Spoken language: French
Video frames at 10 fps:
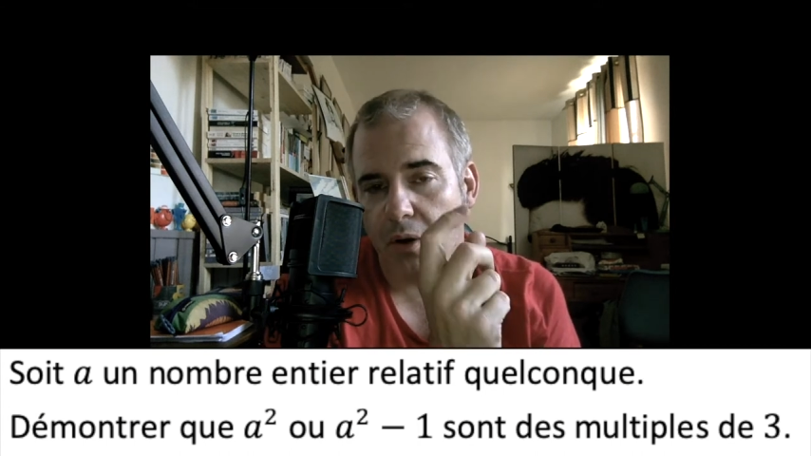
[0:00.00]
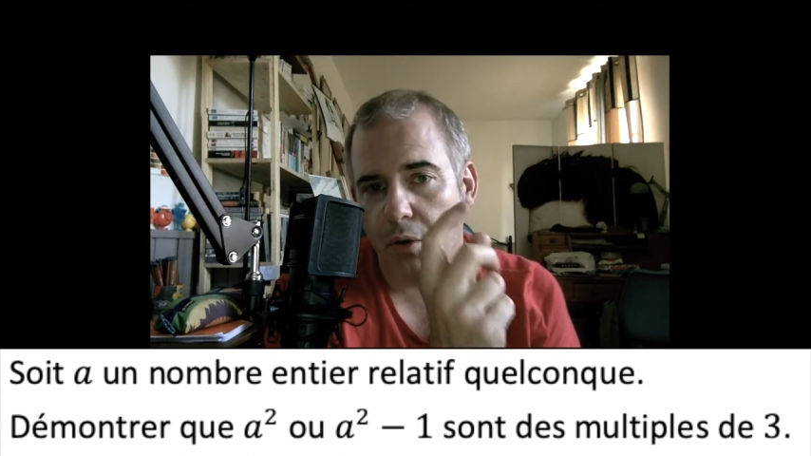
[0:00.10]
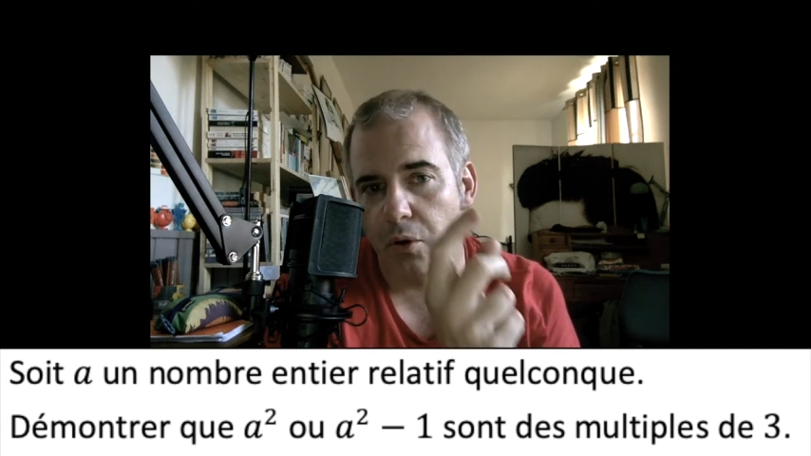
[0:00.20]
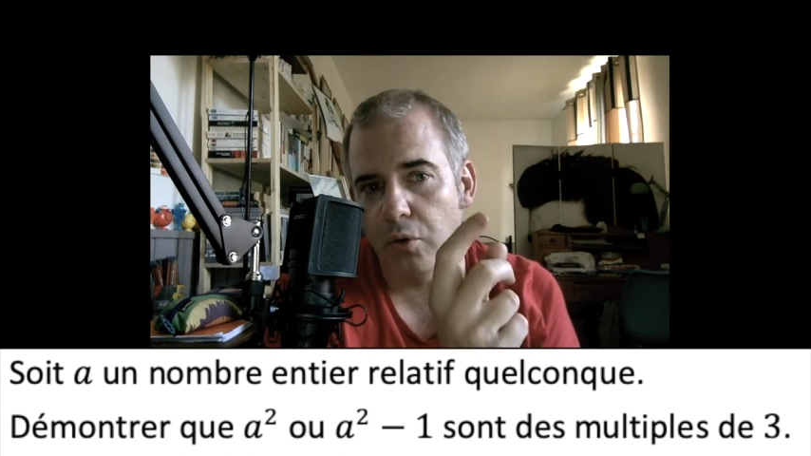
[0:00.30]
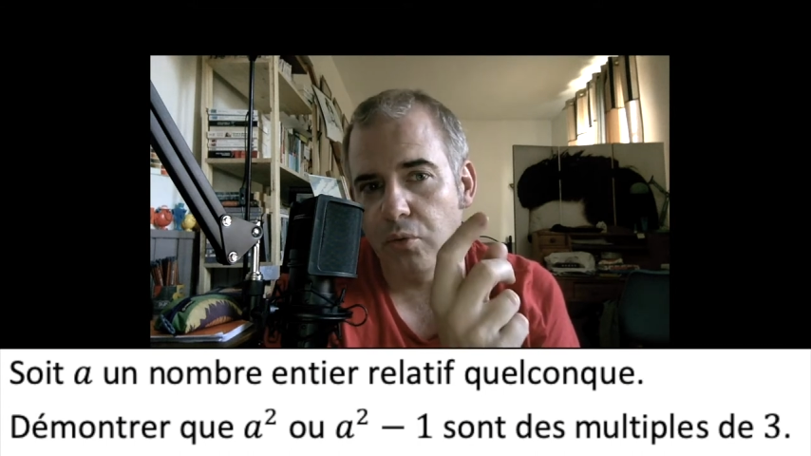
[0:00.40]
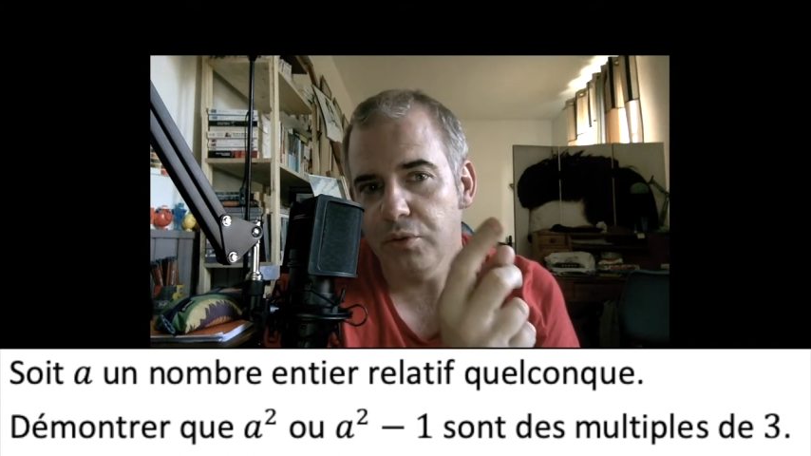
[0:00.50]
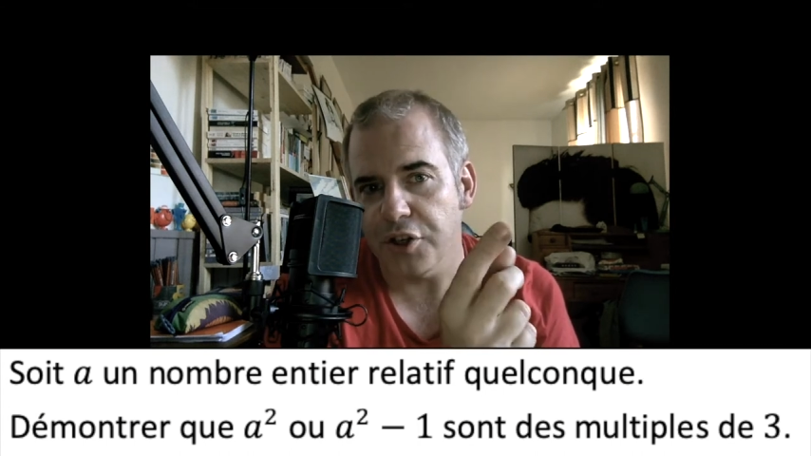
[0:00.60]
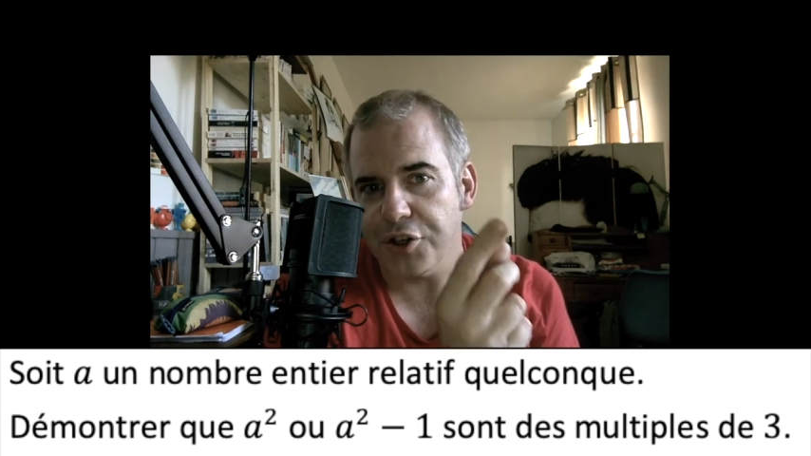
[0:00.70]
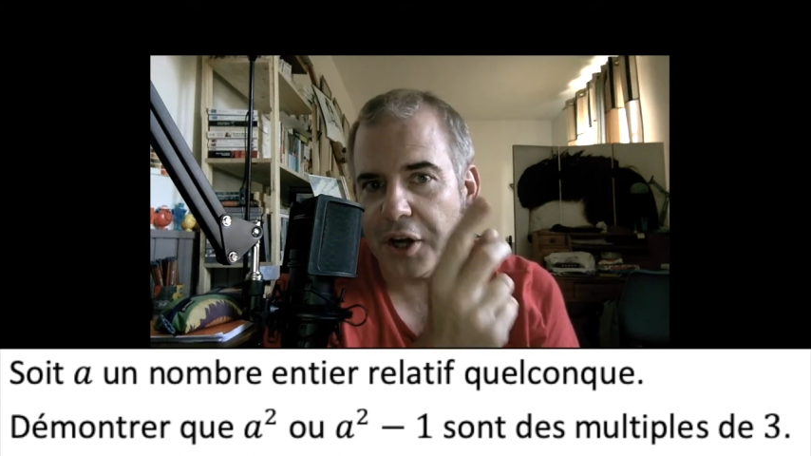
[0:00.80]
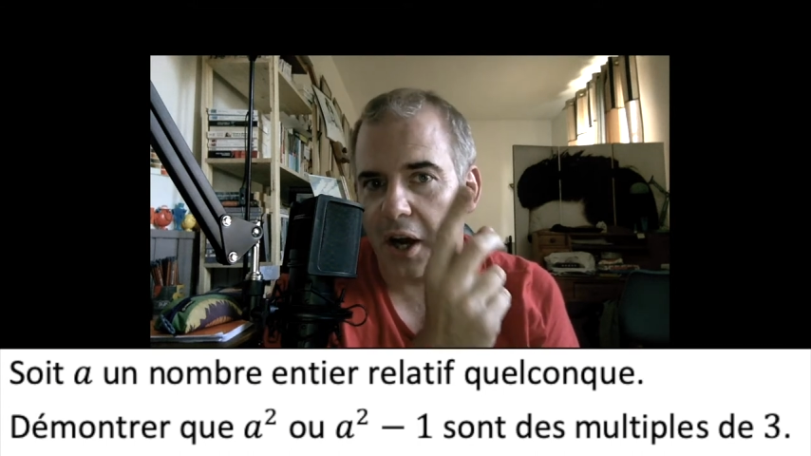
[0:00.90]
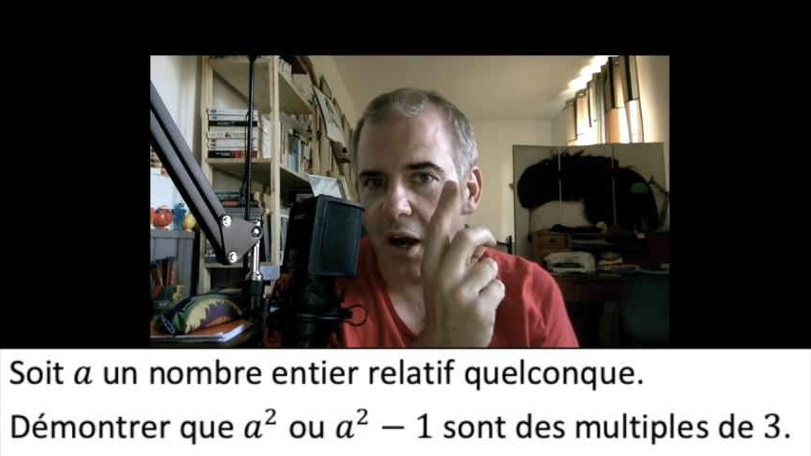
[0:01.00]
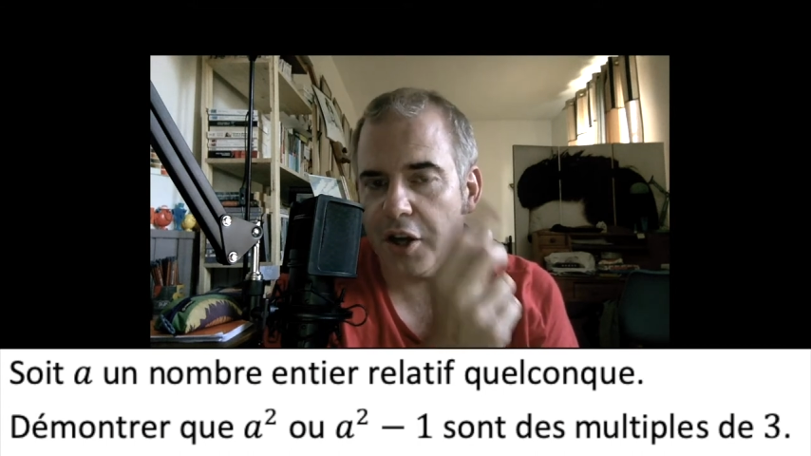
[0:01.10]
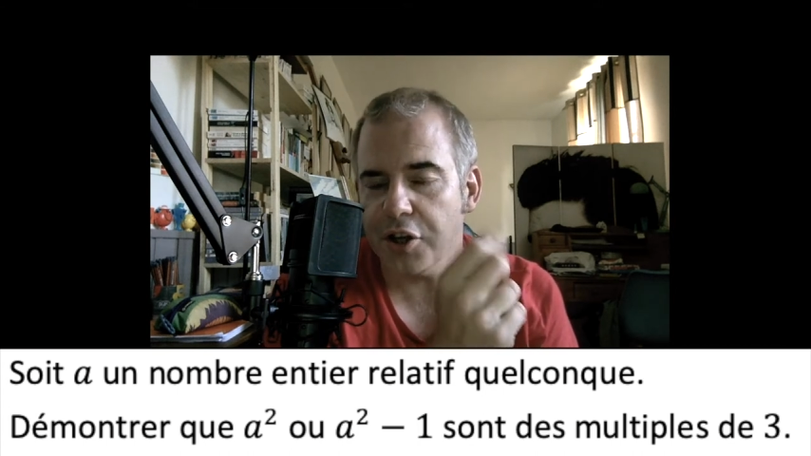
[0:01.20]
le ou déjà à